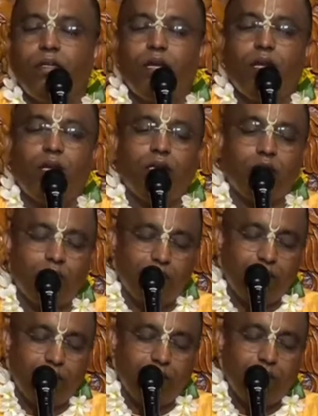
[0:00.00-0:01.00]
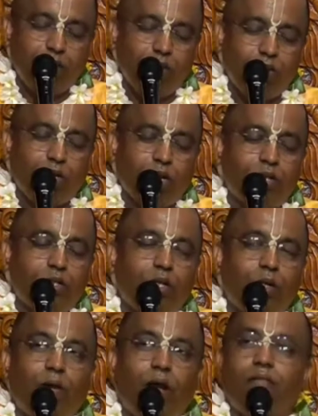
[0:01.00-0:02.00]
हुए हैं तो
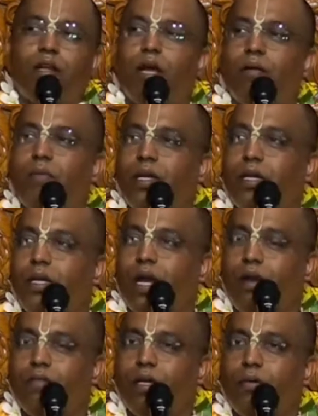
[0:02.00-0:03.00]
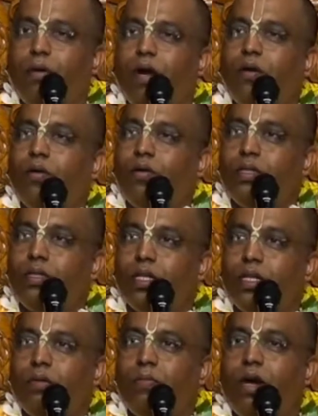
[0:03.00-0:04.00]
कृष्ण भावना में आविर्भाव हो
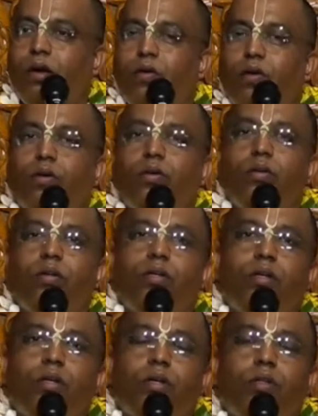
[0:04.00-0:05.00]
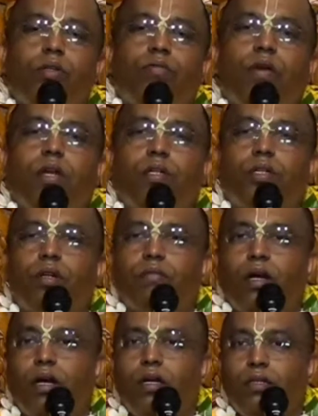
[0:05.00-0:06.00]
तिरभाव हो तो
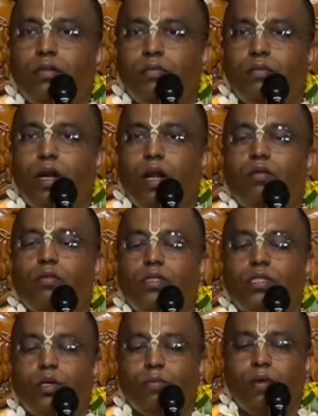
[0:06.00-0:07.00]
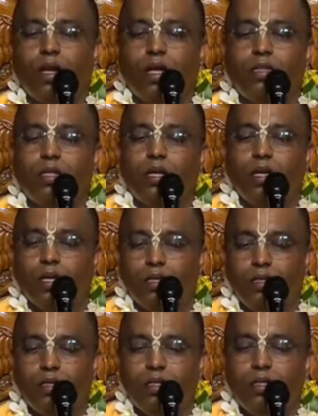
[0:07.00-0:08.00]
वैष्णवगण बड़ा उत्सव मनाते हैं
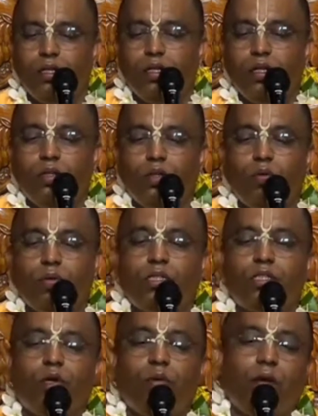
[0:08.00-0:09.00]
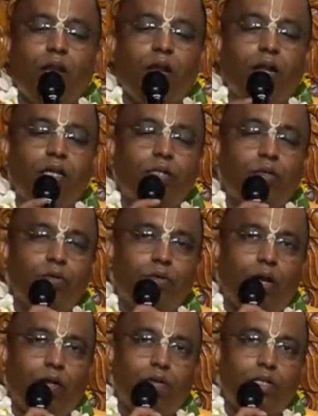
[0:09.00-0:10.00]
तो उत्सव मनाना क्यों
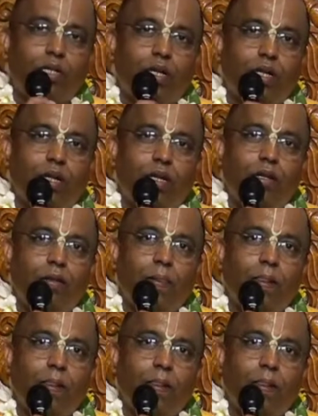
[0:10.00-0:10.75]
आवश्यक है